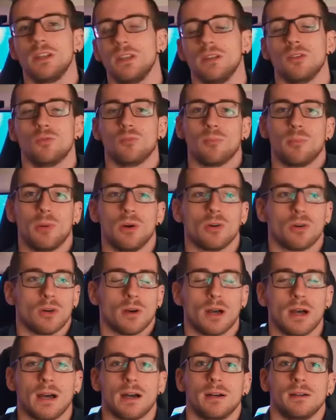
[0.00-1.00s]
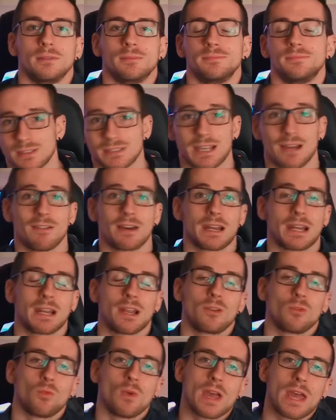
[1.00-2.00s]
lì un po' a scavare
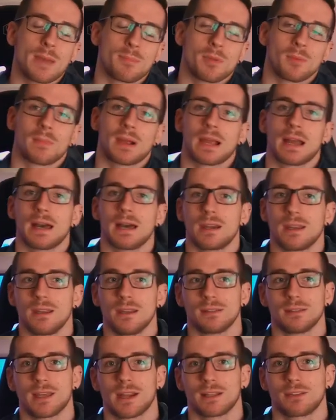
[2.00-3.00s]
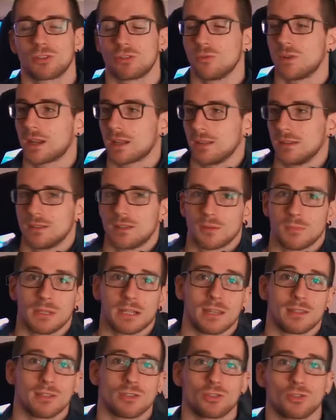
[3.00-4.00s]
nel web, magari andare a trovare
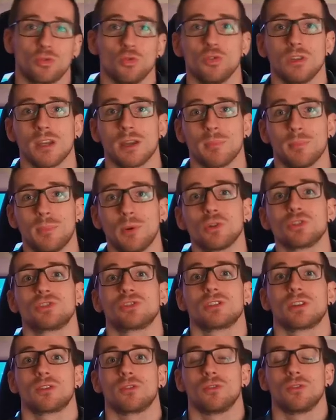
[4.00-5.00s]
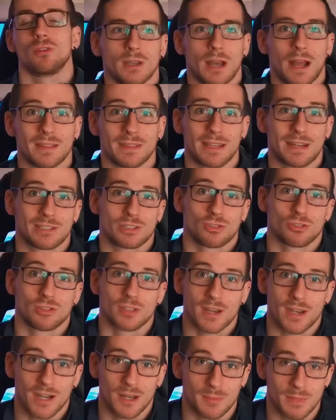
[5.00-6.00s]
determinati studi che possano andare a
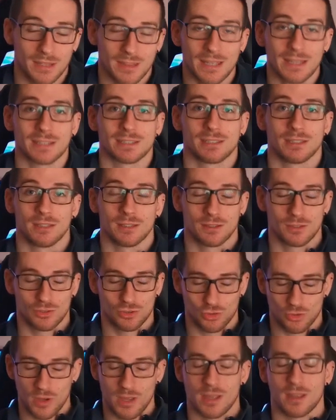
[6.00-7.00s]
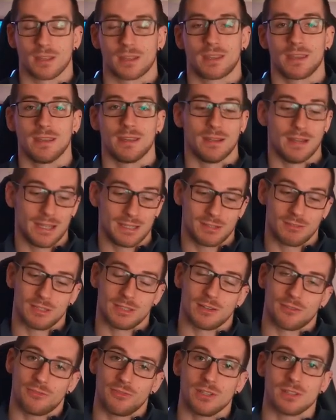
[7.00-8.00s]
sostenere la mia tesi, cioè che
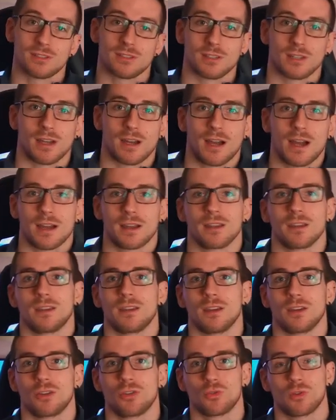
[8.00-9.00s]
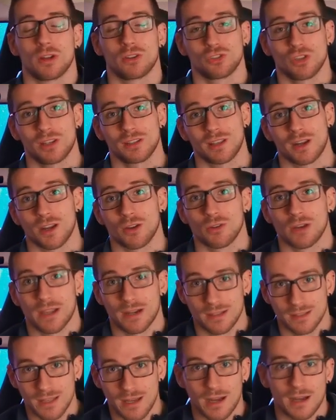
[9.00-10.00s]
l'attività fisica, anche con una certa
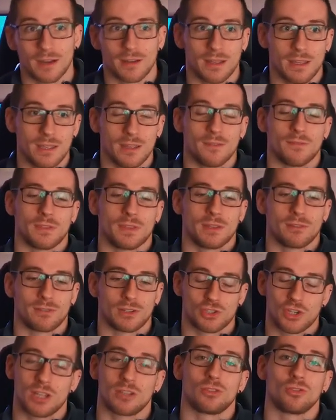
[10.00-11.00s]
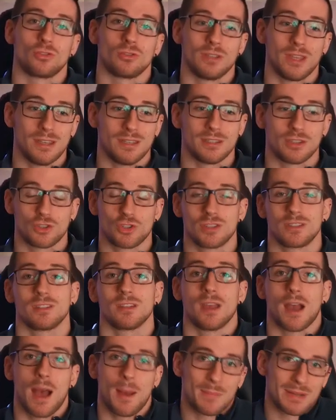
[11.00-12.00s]
regolarità e facendo degli
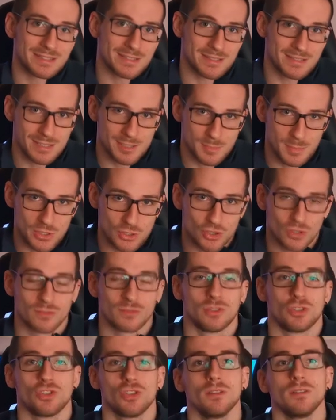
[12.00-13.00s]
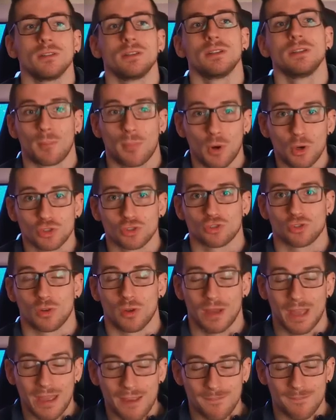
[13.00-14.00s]
esercizi abbastanza specifici,
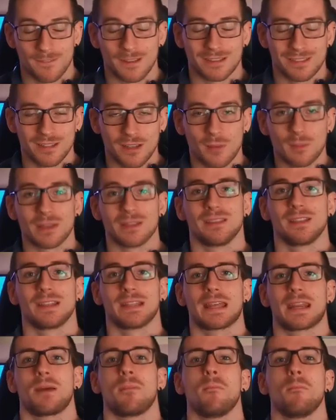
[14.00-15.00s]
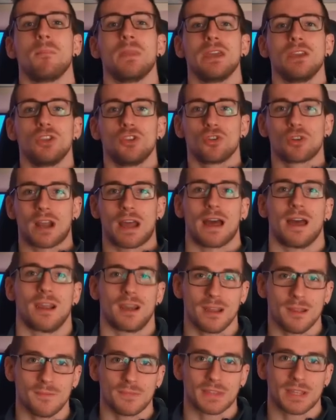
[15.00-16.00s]
possono effettivamente andare a
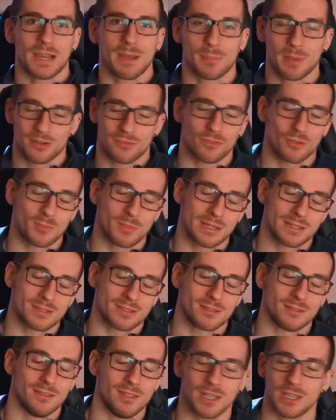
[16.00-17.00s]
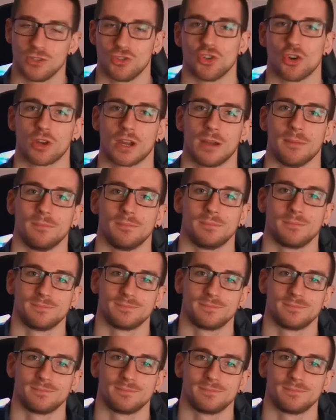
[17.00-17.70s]
migliorare la performance di chi gioca.